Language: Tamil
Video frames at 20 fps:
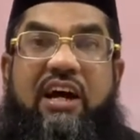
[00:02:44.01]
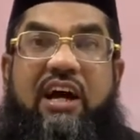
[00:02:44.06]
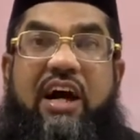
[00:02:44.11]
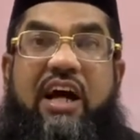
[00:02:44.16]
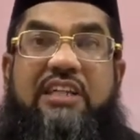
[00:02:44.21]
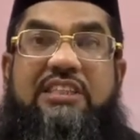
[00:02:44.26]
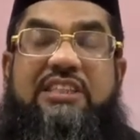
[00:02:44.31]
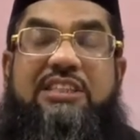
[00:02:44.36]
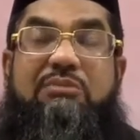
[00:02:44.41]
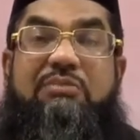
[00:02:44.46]

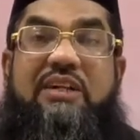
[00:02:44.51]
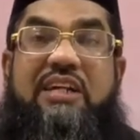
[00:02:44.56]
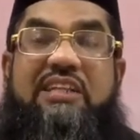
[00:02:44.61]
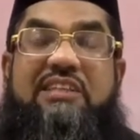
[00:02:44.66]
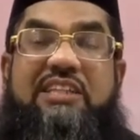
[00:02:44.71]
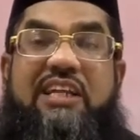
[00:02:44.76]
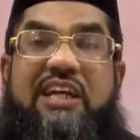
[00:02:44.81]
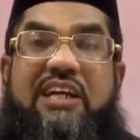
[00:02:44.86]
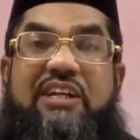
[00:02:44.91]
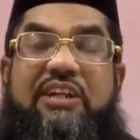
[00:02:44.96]
ஆட்சி
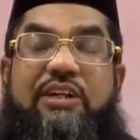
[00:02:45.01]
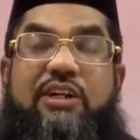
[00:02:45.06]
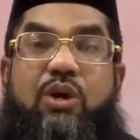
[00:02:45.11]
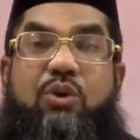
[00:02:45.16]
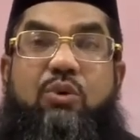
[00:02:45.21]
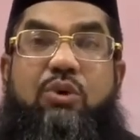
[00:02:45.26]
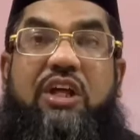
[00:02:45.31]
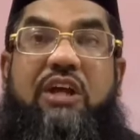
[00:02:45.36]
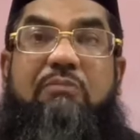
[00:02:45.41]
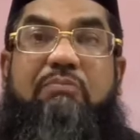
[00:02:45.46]
பீடத்திலே
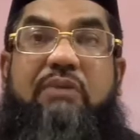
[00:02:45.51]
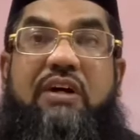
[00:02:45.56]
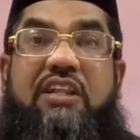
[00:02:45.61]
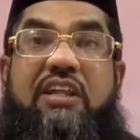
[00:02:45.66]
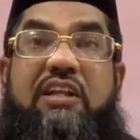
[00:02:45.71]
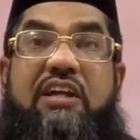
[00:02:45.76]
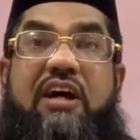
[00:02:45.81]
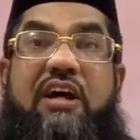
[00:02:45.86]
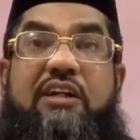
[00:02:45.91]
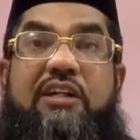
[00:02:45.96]
இருக்கக்கூடிய
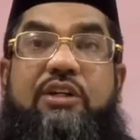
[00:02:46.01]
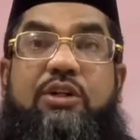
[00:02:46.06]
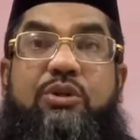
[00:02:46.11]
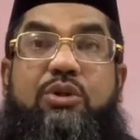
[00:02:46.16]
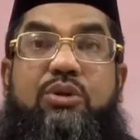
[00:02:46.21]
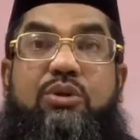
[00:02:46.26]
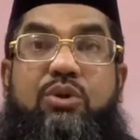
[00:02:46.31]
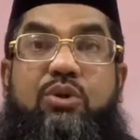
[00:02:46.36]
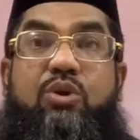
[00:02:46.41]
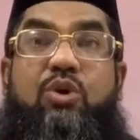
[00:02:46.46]
பதினான்கு
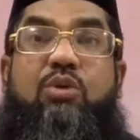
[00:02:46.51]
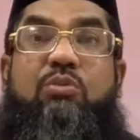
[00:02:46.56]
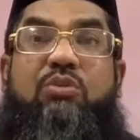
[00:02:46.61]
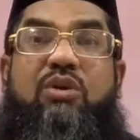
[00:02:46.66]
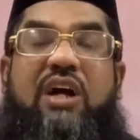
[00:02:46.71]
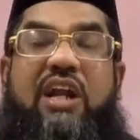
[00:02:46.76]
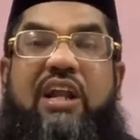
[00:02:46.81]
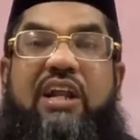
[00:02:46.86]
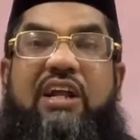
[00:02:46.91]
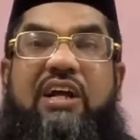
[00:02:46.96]

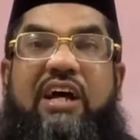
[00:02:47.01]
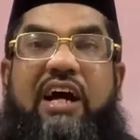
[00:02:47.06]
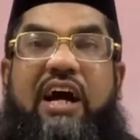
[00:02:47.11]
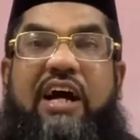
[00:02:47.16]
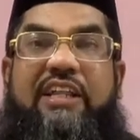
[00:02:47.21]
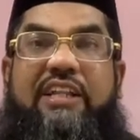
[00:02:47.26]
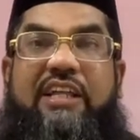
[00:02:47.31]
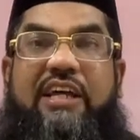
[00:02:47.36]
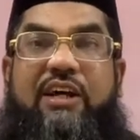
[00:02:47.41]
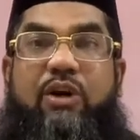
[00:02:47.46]
டூம்கள்
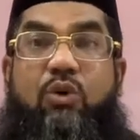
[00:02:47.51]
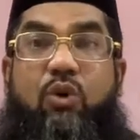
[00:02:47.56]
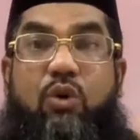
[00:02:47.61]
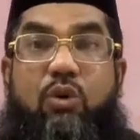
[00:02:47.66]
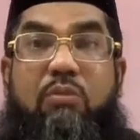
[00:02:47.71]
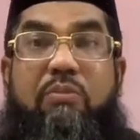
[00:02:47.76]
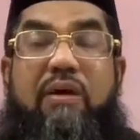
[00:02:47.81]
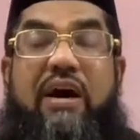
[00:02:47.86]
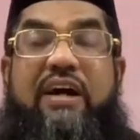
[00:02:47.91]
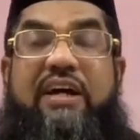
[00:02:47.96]
அந்த
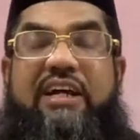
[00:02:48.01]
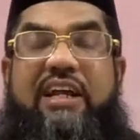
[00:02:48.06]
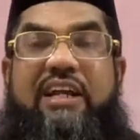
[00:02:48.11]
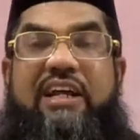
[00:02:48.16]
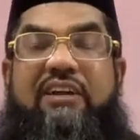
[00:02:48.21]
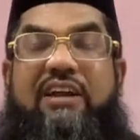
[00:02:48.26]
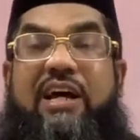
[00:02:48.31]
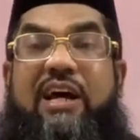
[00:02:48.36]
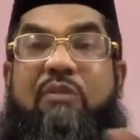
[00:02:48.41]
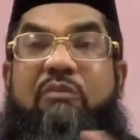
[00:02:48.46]
குப்பாக்கள்
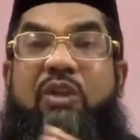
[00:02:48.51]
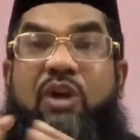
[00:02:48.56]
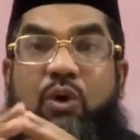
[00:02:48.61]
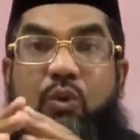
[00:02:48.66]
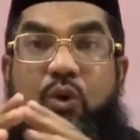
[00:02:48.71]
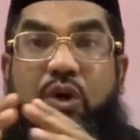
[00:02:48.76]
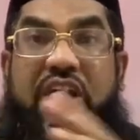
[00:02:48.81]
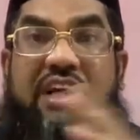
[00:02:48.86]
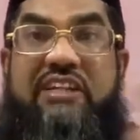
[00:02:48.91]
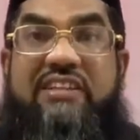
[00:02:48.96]
எல்லாம்
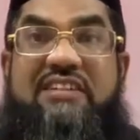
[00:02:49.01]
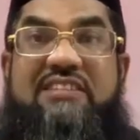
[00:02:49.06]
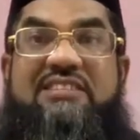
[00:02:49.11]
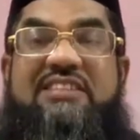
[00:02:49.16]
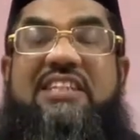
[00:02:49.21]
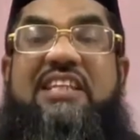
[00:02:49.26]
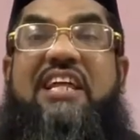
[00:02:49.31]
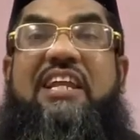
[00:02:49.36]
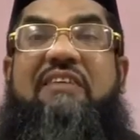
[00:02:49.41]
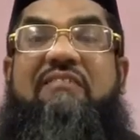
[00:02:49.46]
உடைந்து
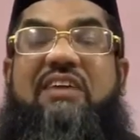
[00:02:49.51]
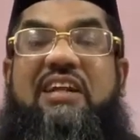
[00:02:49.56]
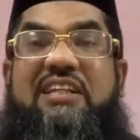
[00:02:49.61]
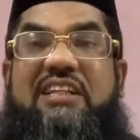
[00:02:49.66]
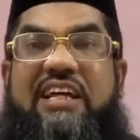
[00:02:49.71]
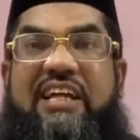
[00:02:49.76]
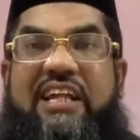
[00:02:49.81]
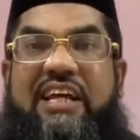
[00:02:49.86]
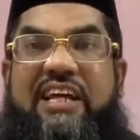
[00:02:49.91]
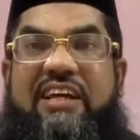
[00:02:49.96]
சிதறி
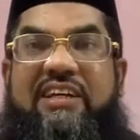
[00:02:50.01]
விழுந்தன